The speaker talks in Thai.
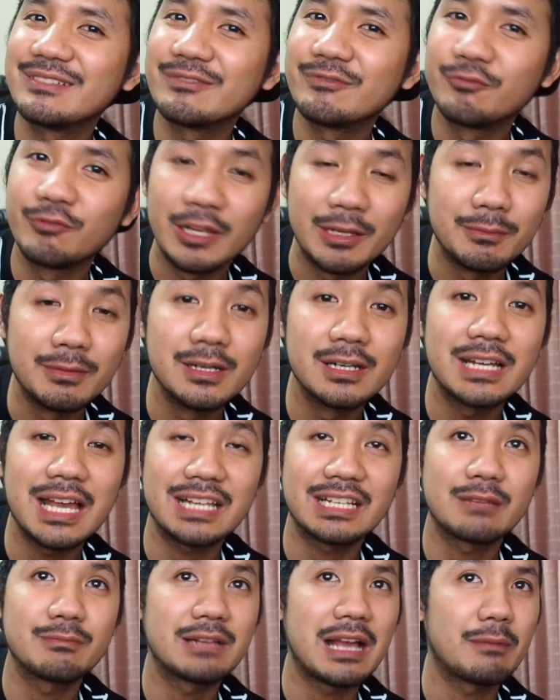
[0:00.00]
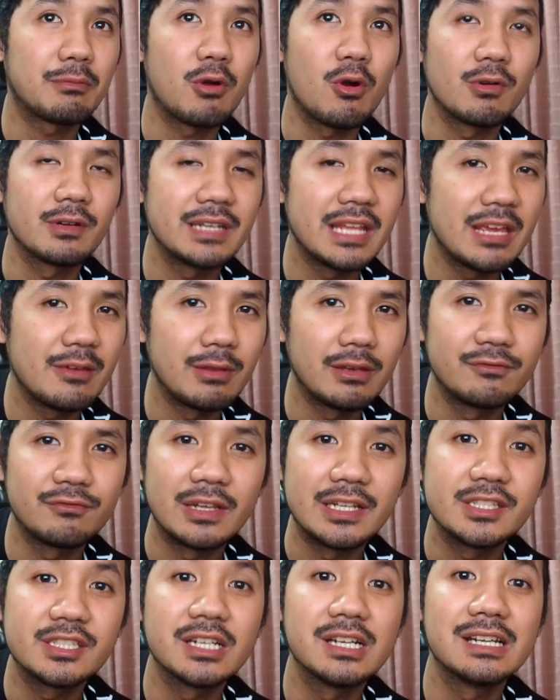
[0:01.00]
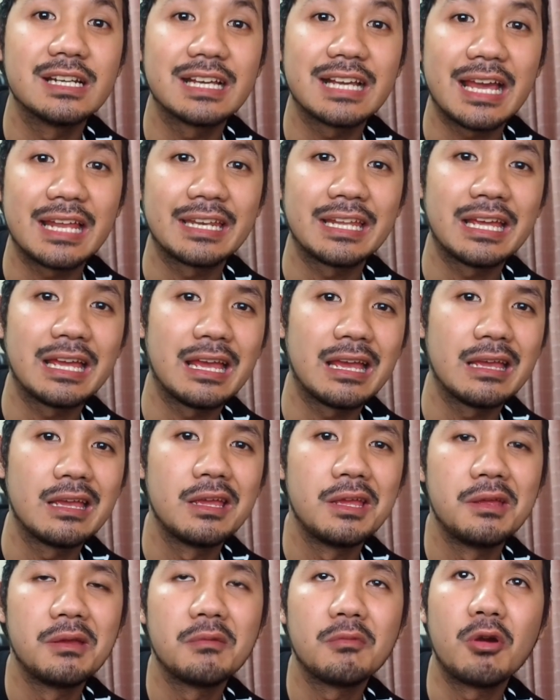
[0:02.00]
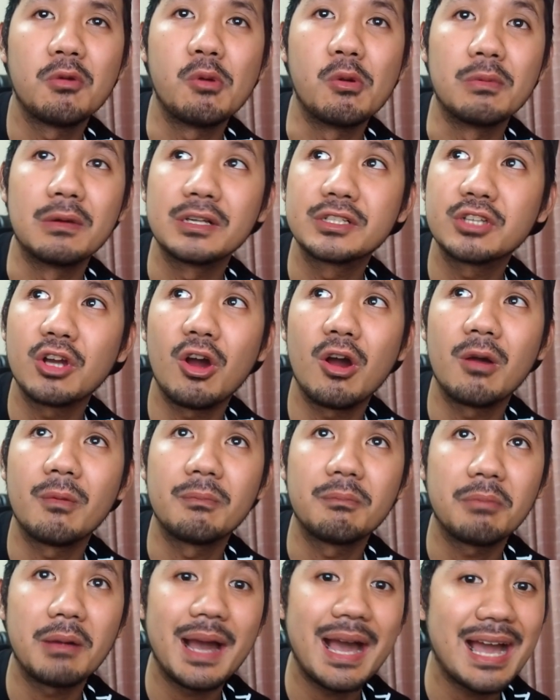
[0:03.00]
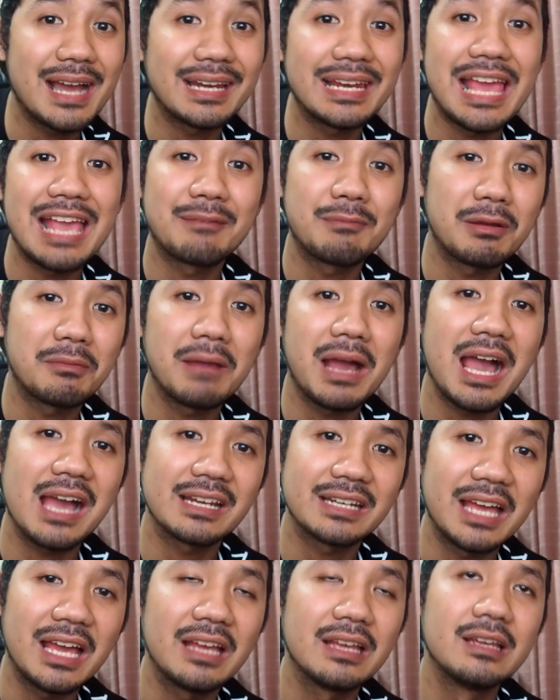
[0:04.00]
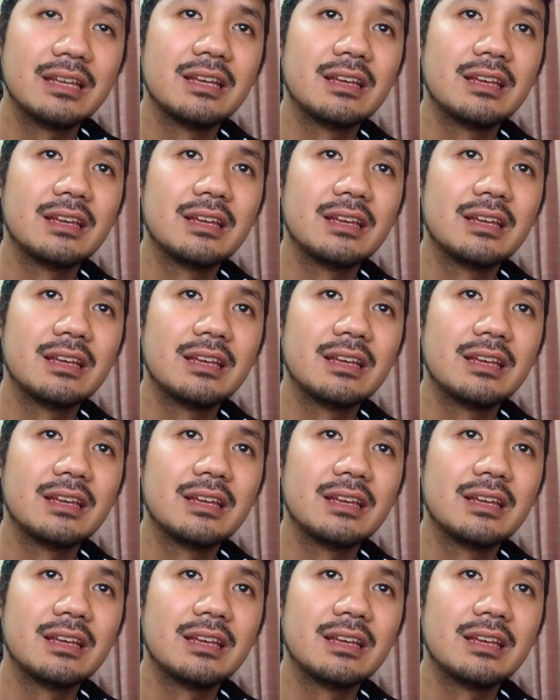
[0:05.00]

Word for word: ฝีมือการกำกับของเดวิดฟินเชอร์แล้วกันนะฮะ เพราะผมก็ชอบภาคแรกมาก ๆ นะ